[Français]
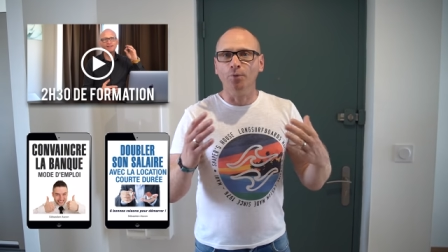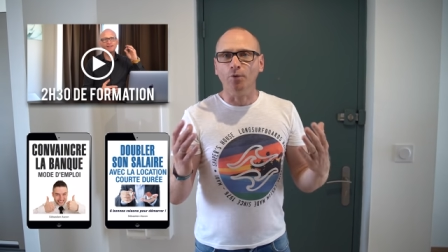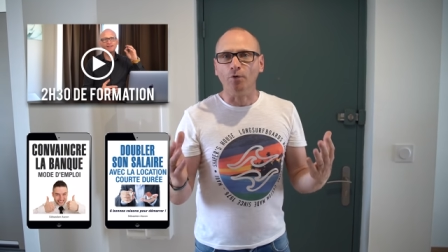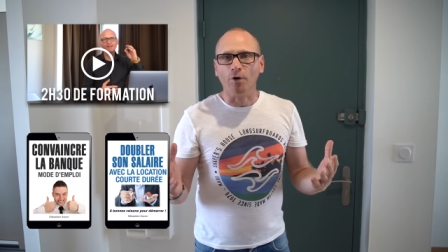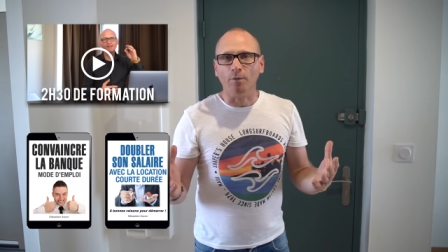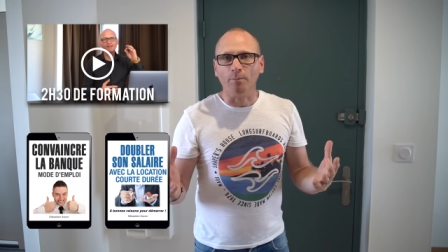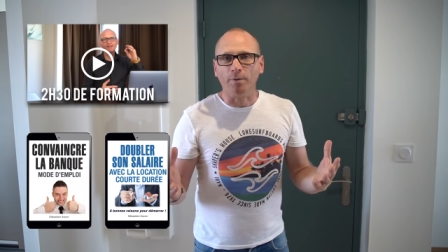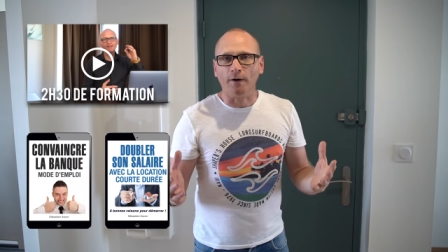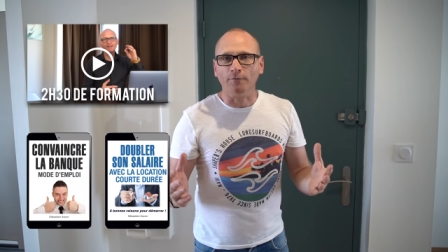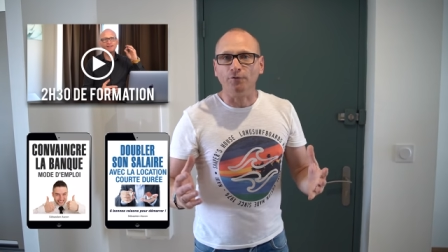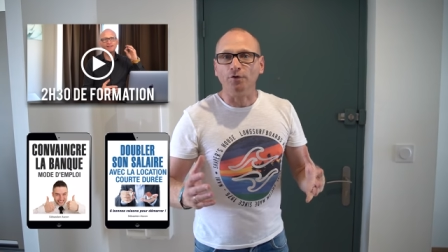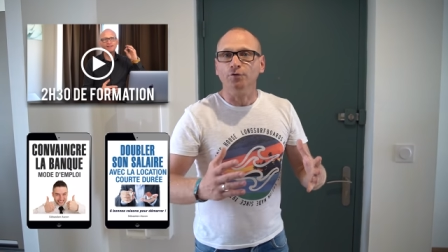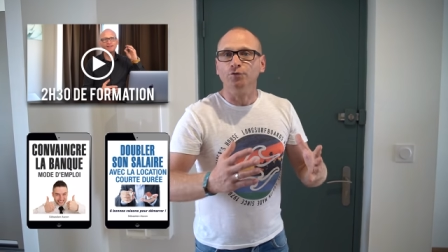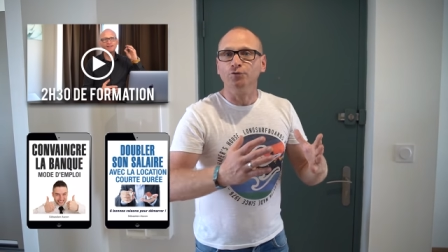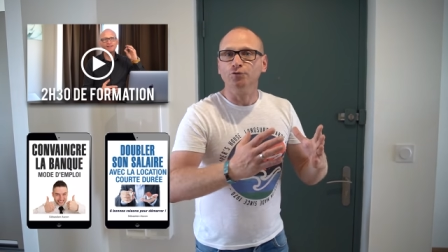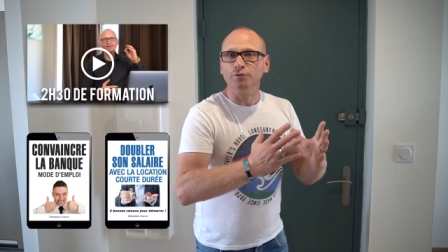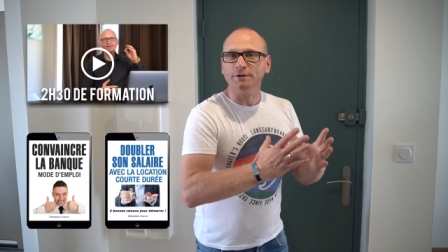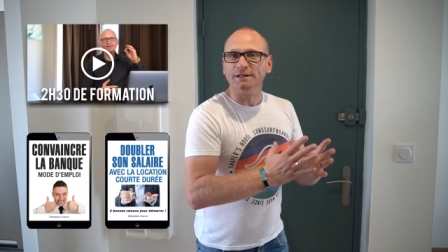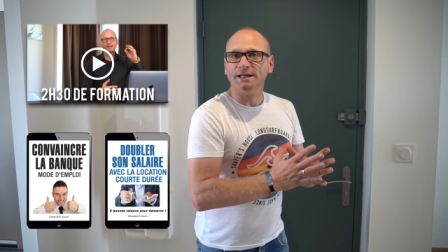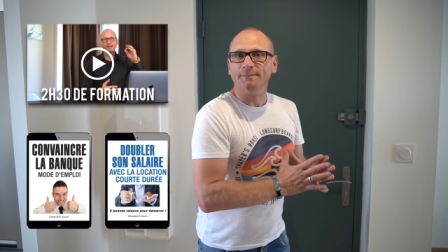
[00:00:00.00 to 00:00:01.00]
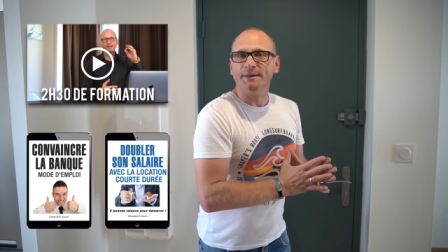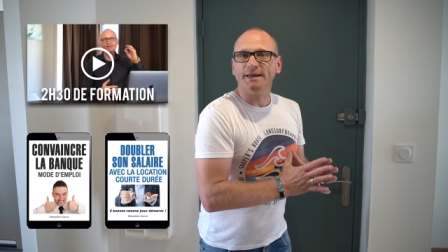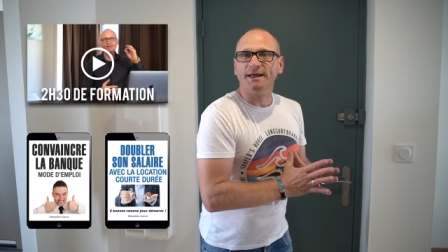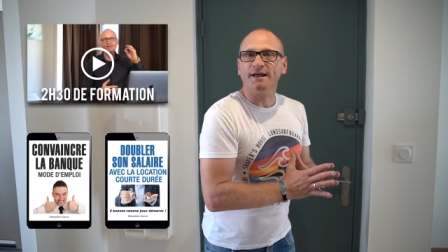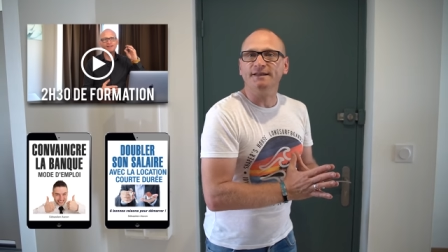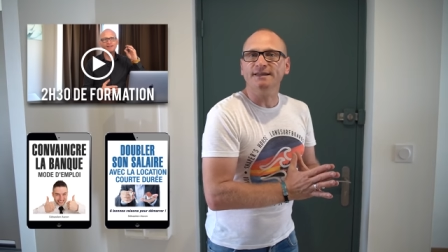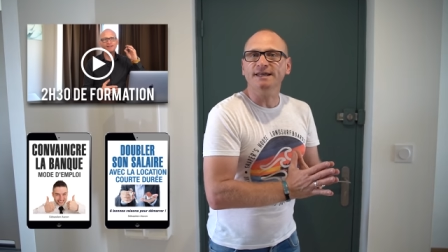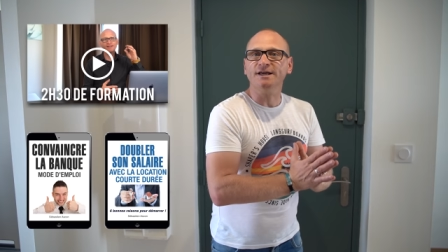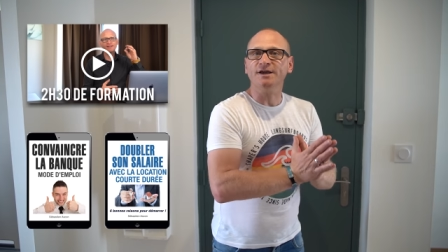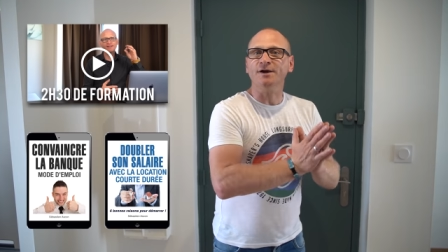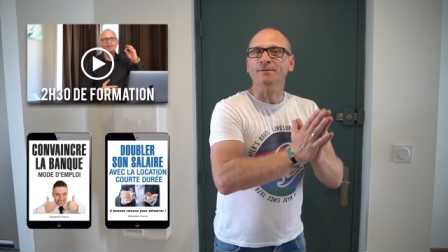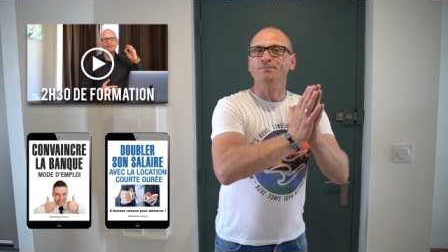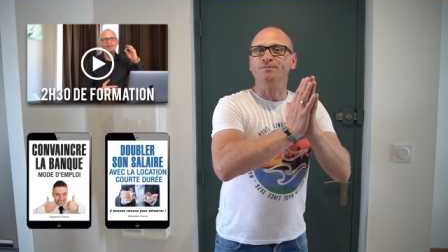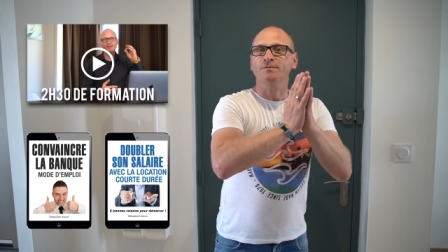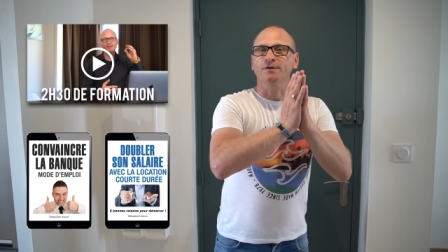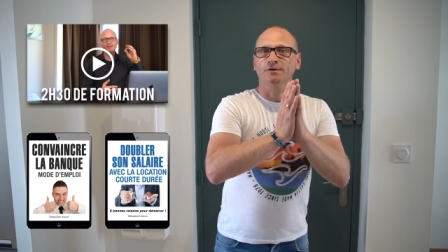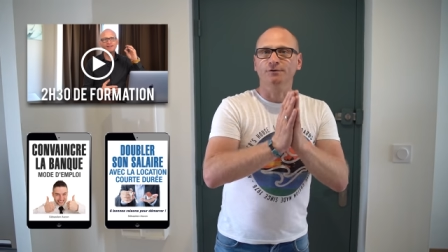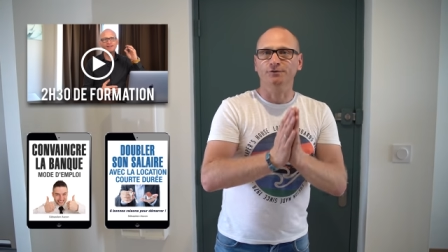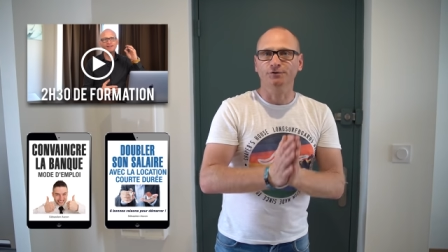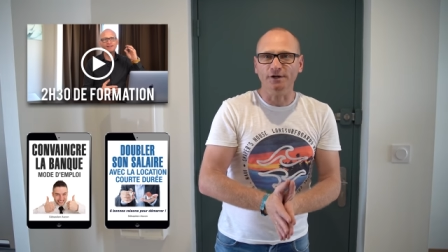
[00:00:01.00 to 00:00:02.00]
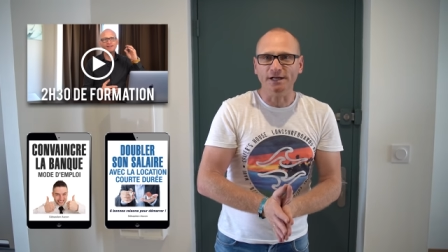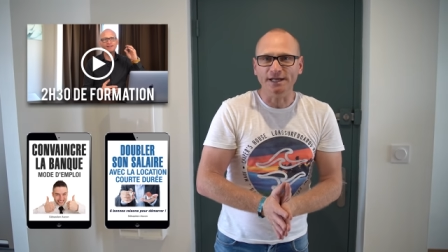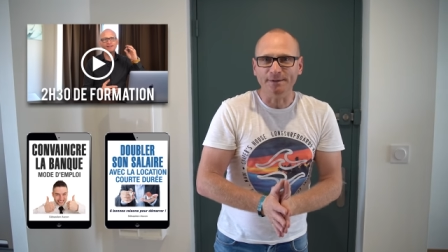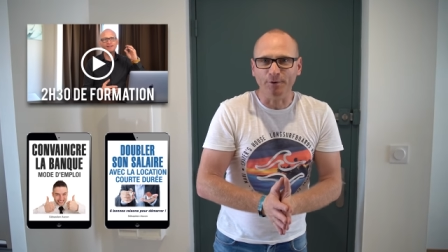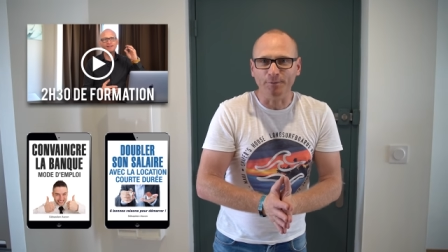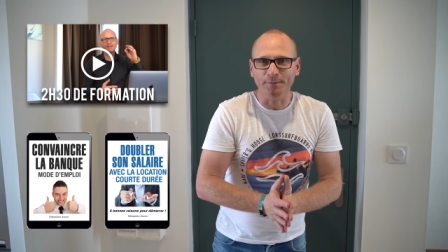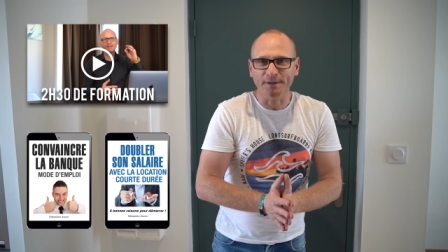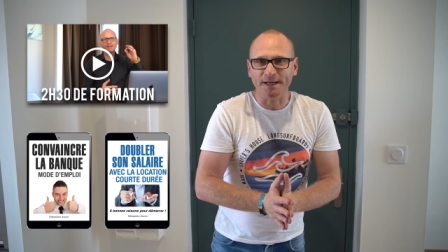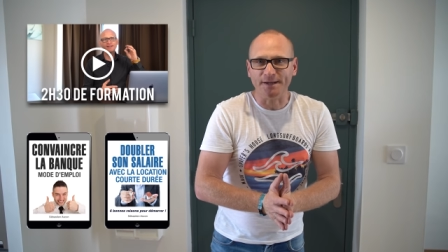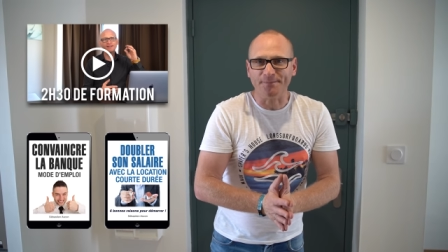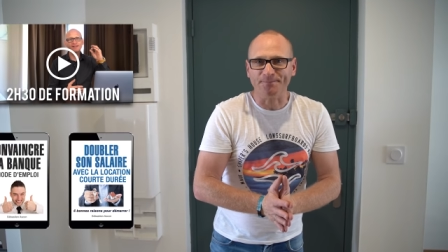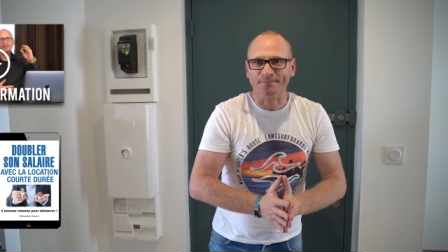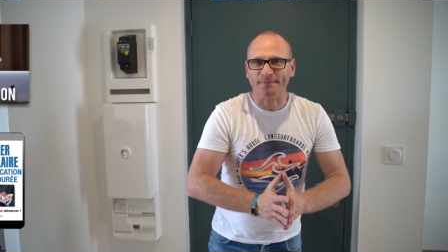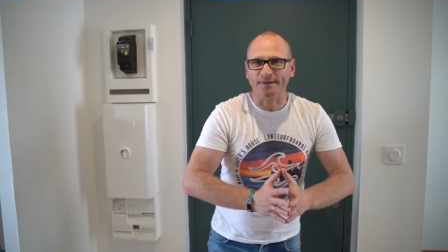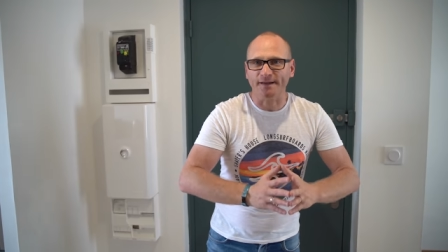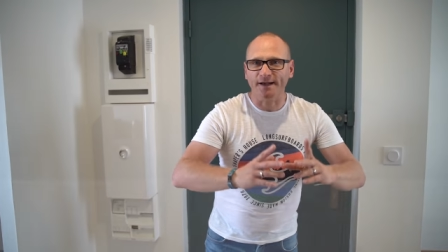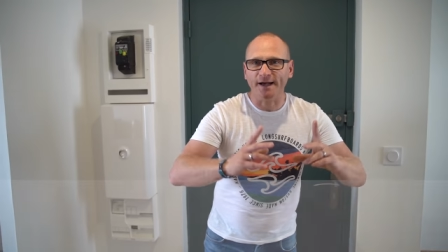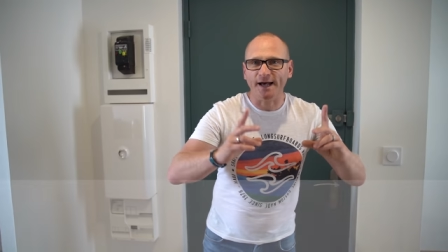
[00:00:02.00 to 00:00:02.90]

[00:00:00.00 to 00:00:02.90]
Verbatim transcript: comprendre toutes les mécaniques de l'immobilier.